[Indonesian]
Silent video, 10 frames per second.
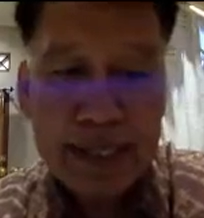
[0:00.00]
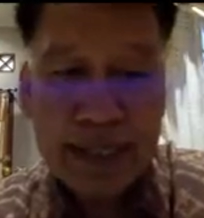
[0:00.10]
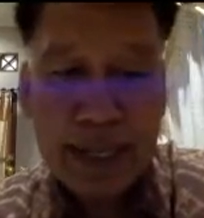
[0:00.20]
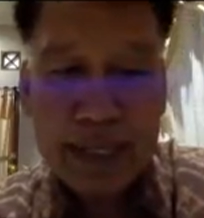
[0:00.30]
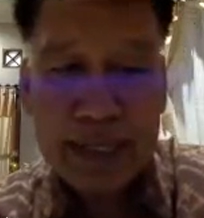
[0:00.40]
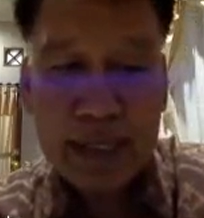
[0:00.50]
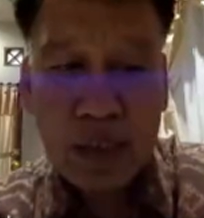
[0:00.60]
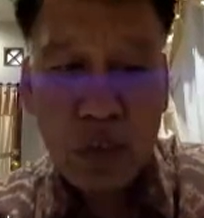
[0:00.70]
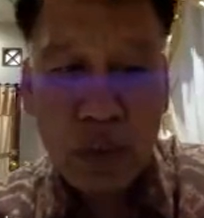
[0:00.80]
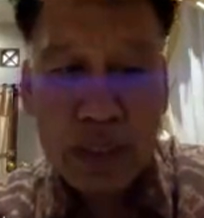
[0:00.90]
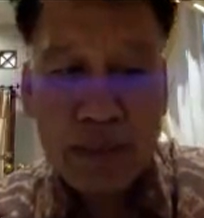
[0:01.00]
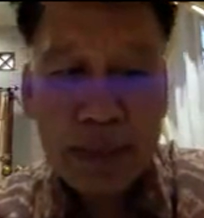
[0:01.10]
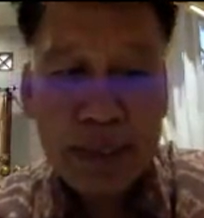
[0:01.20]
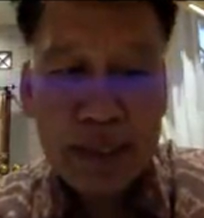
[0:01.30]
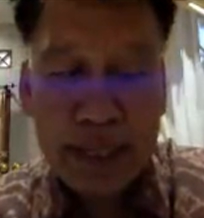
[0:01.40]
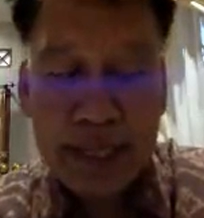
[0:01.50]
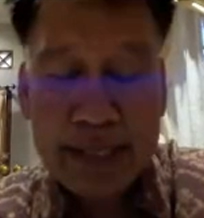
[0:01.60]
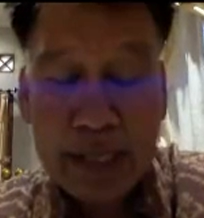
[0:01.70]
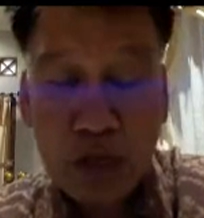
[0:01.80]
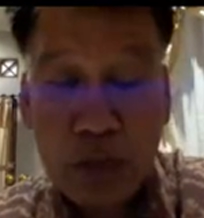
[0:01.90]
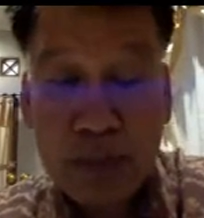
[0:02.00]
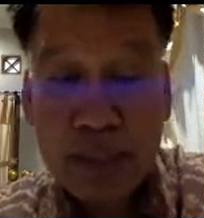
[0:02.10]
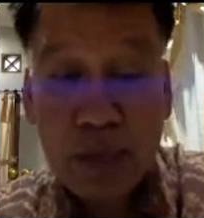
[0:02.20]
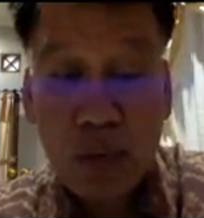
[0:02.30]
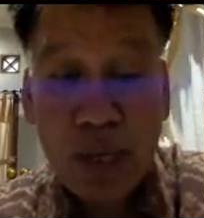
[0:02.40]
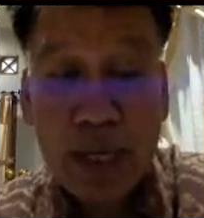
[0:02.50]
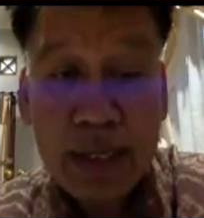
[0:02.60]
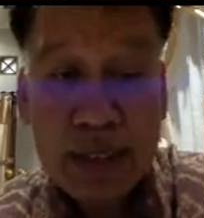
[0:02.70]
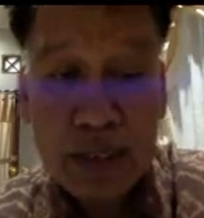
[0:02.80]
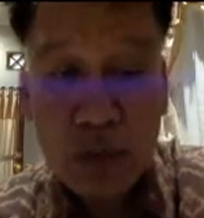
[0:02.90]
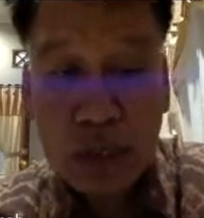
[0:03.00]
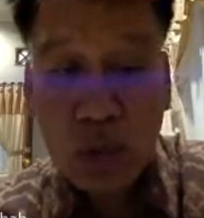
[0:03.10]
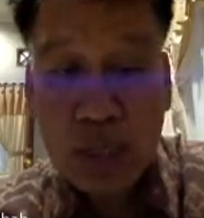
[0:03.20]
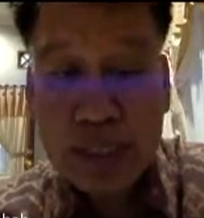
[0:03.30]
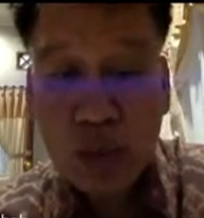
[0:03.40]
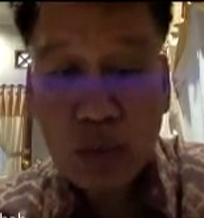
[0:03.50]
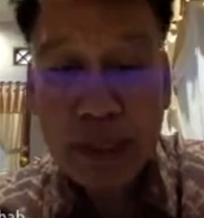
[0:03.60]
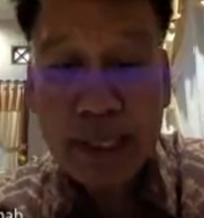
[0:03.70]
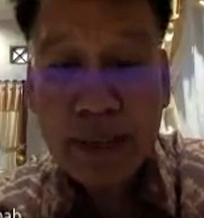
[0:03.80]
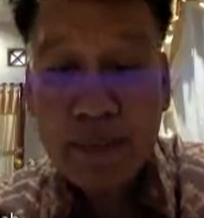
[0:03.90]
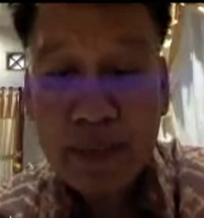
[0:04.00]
derajat dua dibagi, derajat satu dibagi dua yaitu satu a satu b